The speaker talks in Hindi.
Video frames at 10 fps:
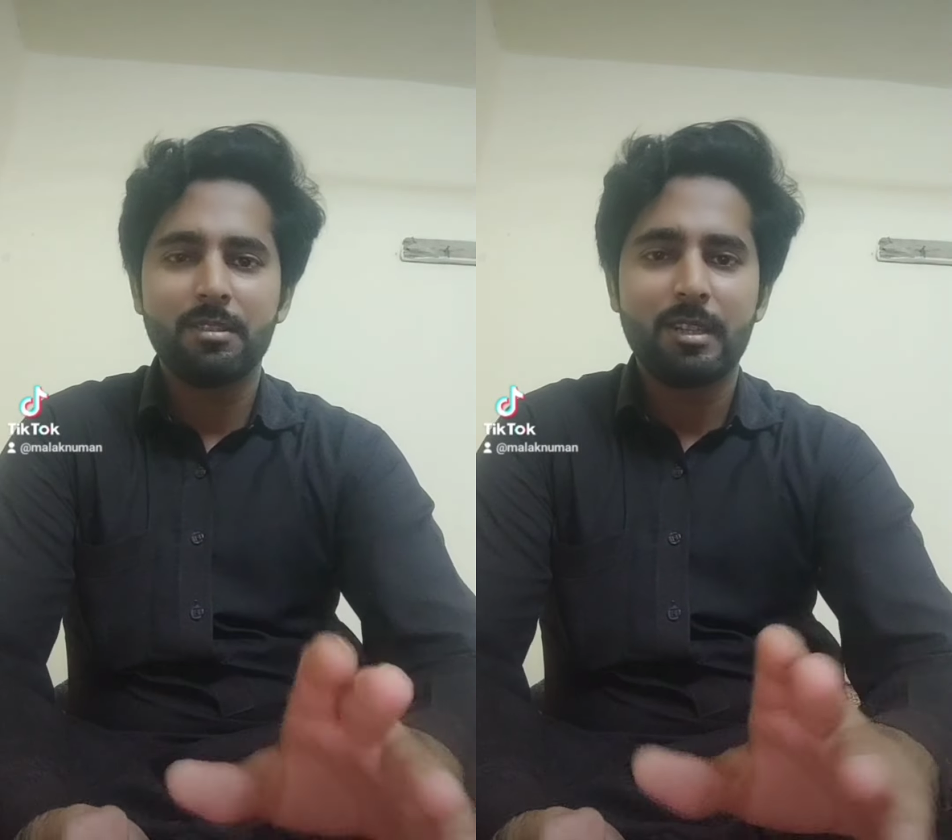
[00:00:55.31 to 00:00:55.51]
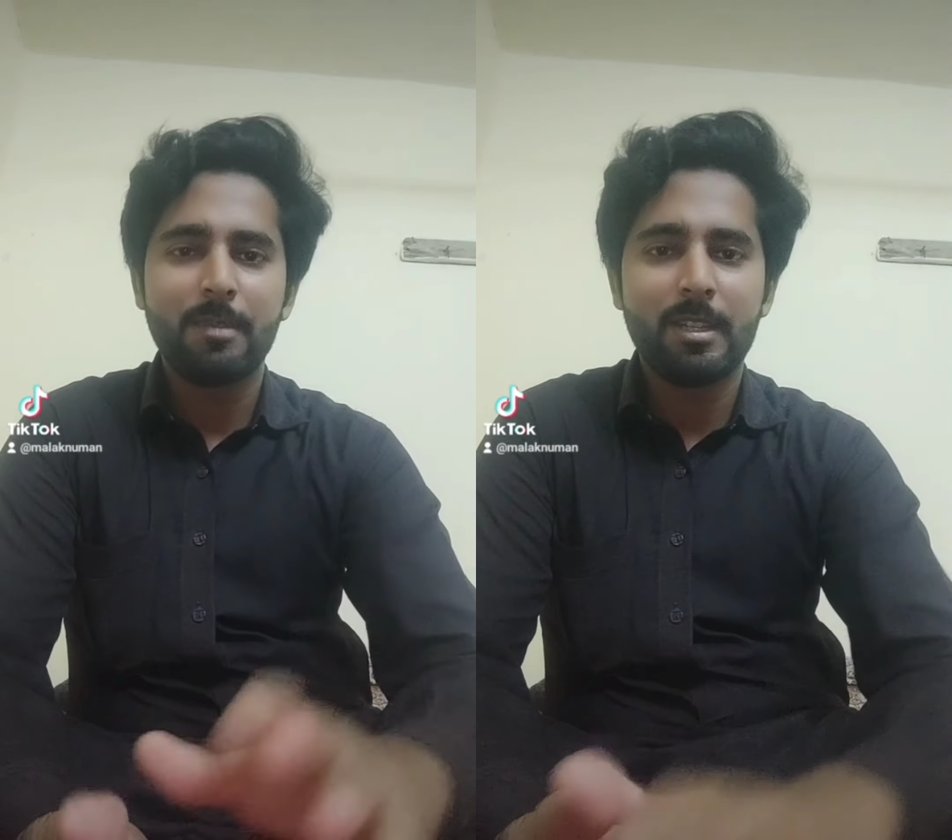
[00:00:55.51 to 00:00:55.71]

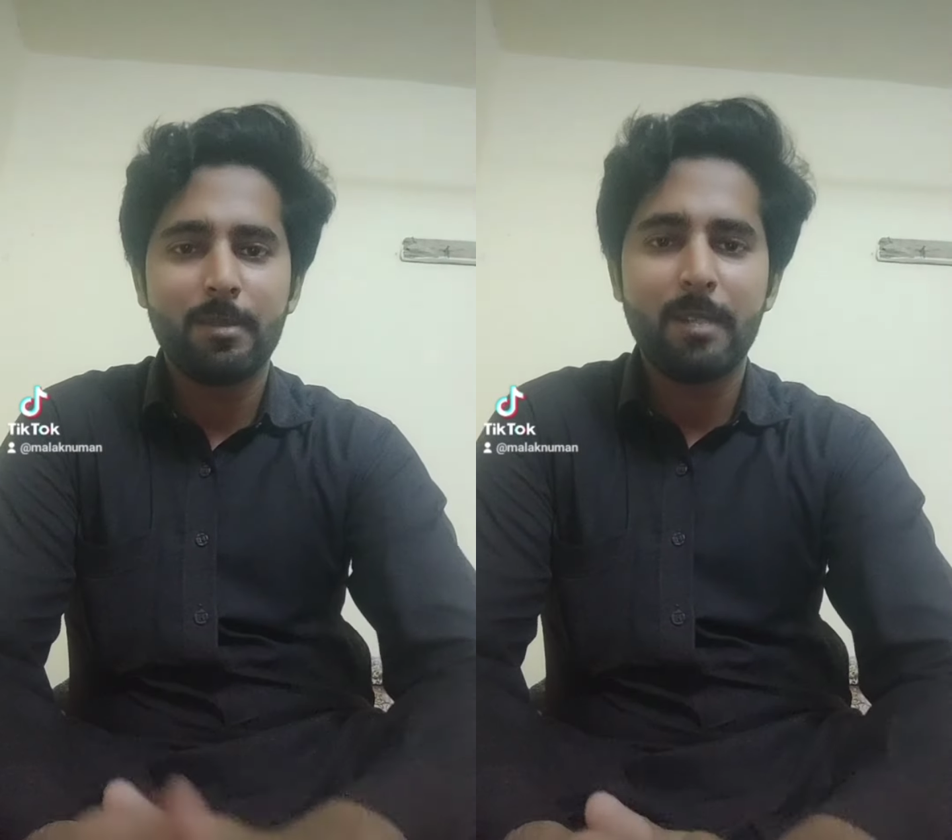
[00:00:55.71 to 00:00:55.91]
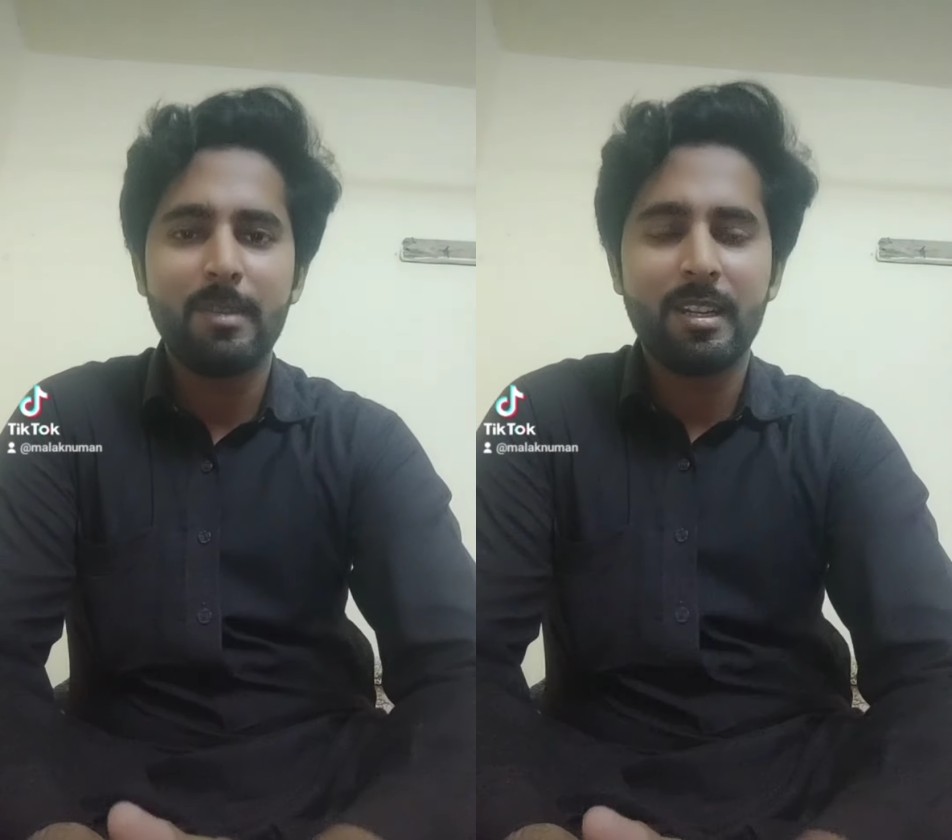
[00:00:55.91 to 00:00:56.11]
कभी
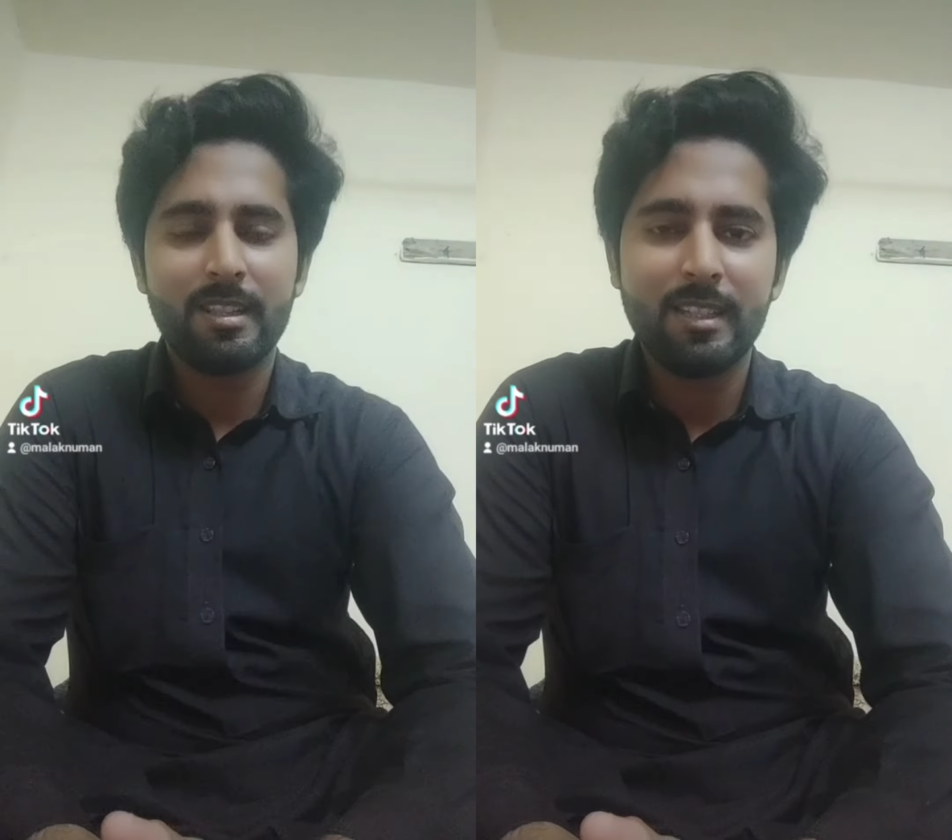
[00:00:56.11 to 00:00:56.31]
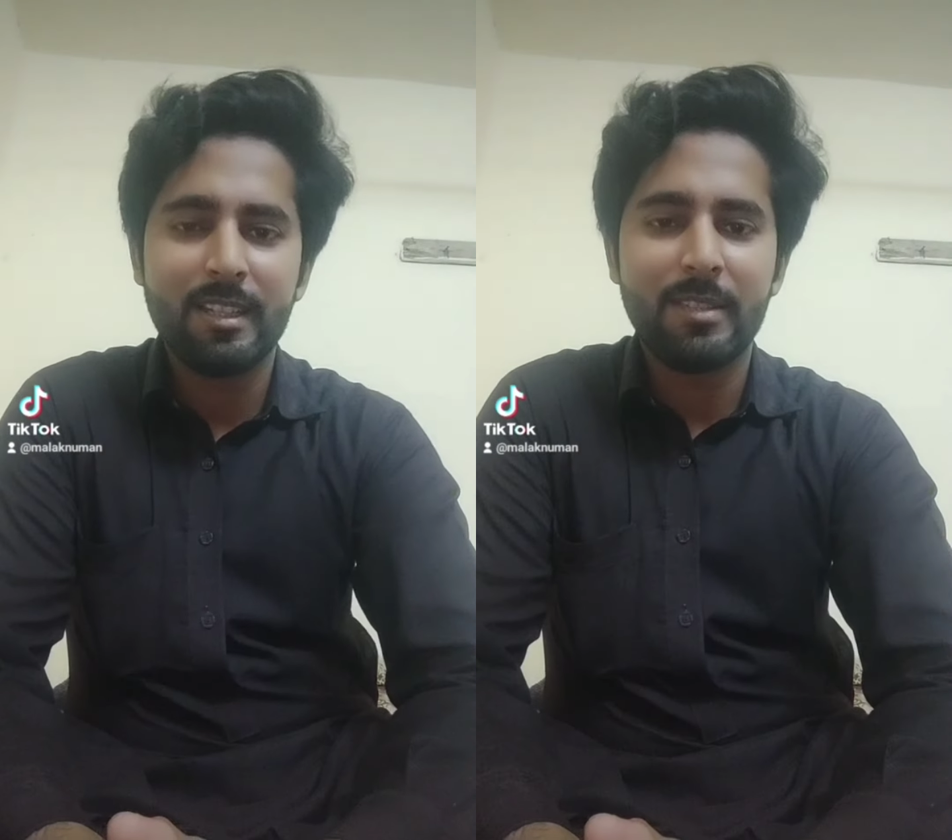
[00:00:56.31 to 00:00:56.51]
कभार
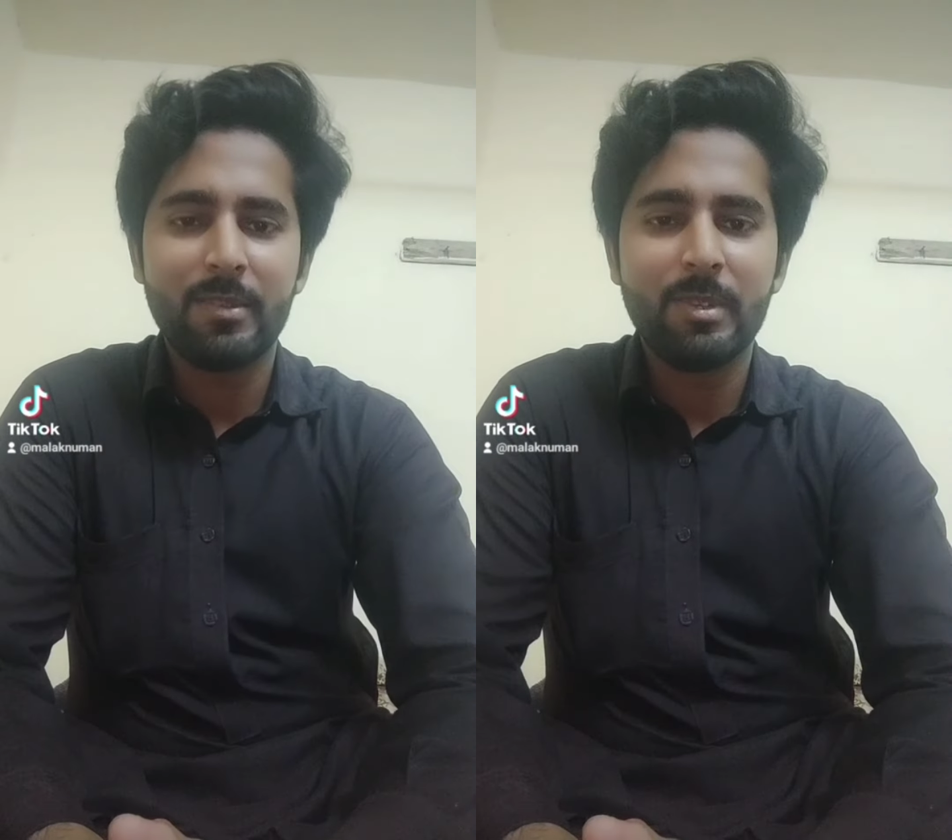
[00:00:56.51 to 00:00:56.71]
बनाता ही जाता